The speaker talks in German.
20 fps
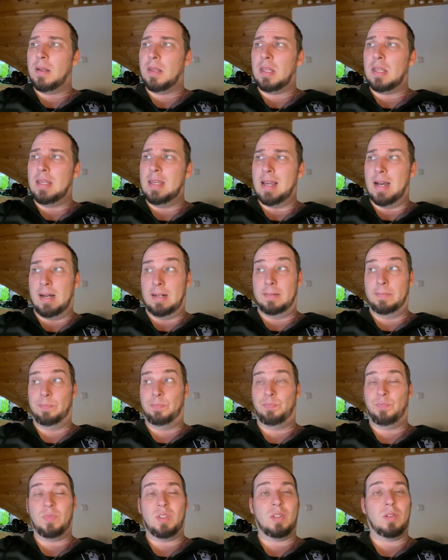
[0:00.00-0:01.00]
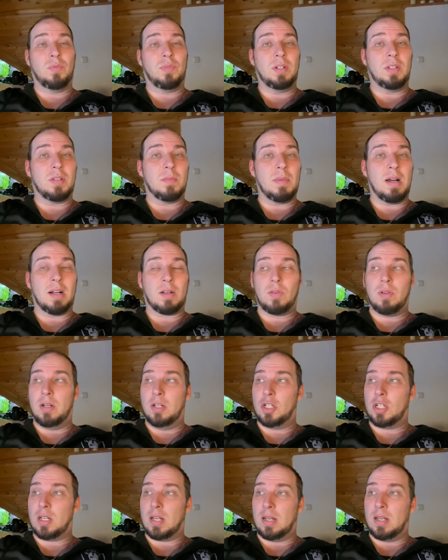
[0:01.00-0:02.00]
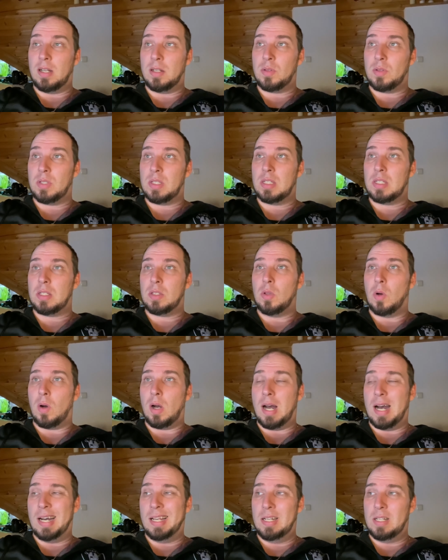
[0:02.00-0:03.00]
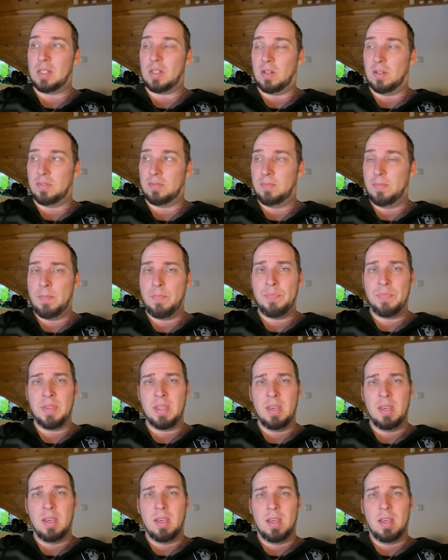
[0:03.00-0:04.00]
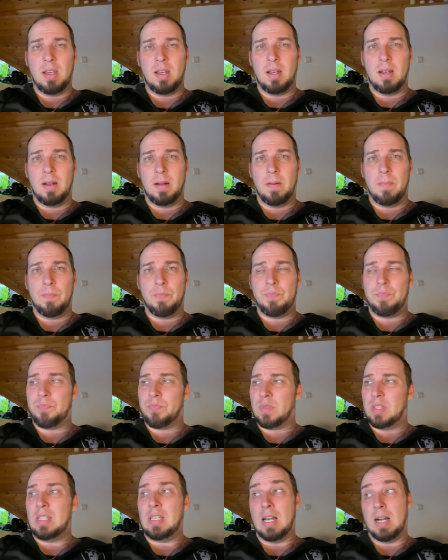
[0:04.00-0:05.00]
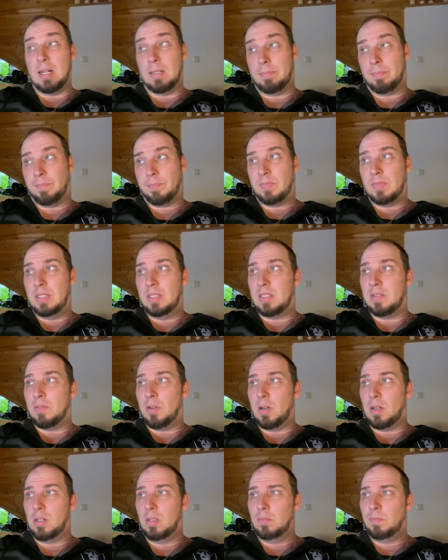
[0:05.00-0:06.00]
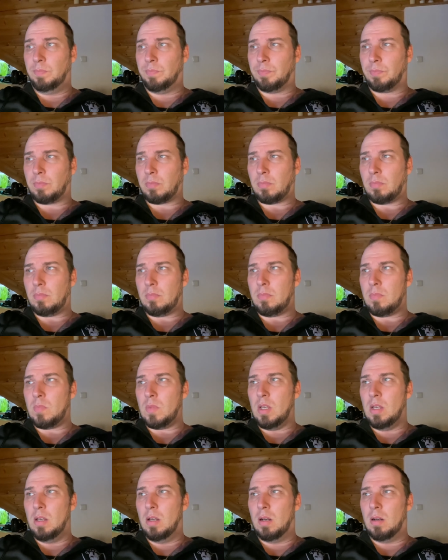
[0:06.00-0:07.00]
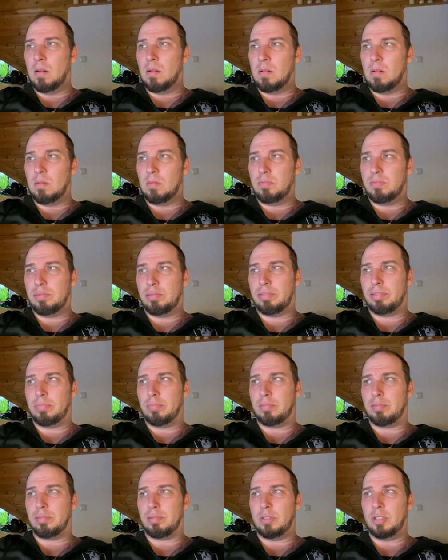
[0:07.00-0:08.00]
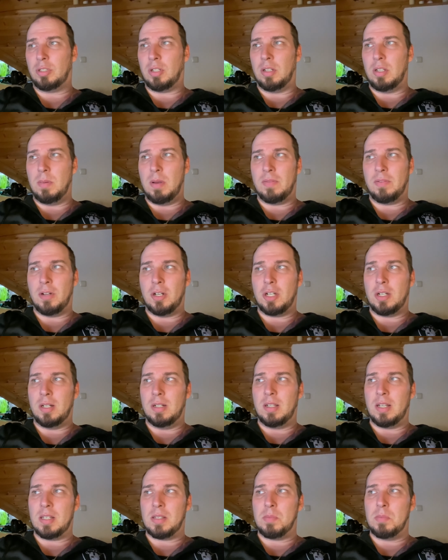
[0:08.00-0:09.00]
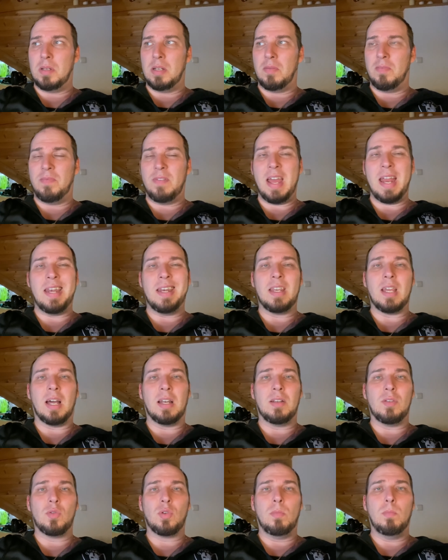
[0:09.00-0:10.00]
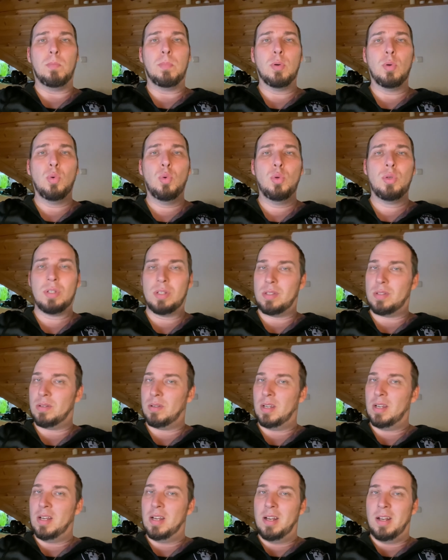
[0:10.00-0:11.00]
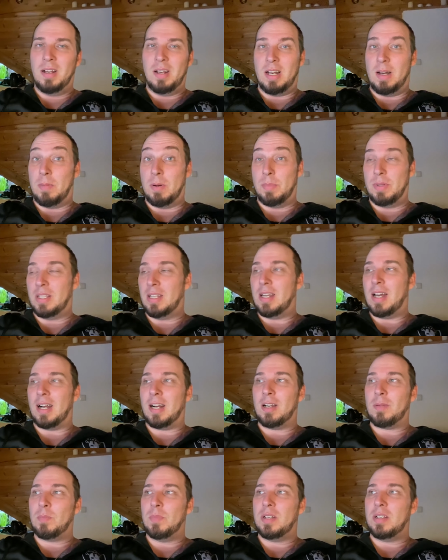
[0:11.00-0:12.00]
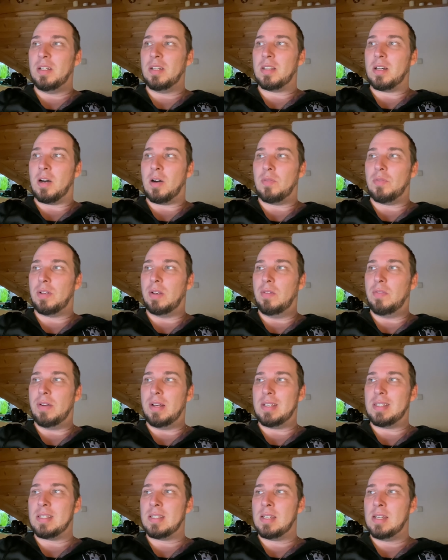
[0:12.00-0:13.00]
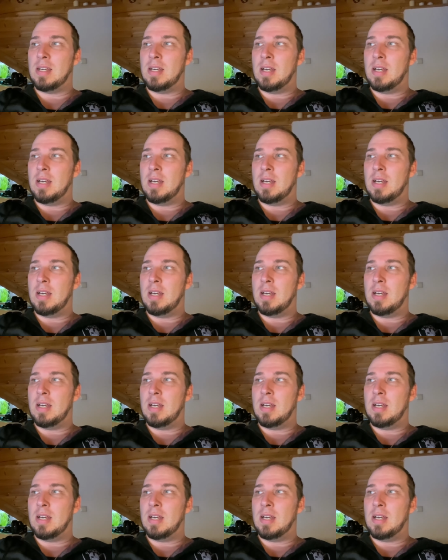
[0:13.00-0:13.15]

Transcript: Ja, so viel zum aktuellen Stand. Also es ist noch alles offen. Ähm, ja, diese Woche. Äh, ich könnte mir vorstellen, dass wir, wenn dann, so ein Boost, aber bitte nagelt mich nicht daraufhin fest,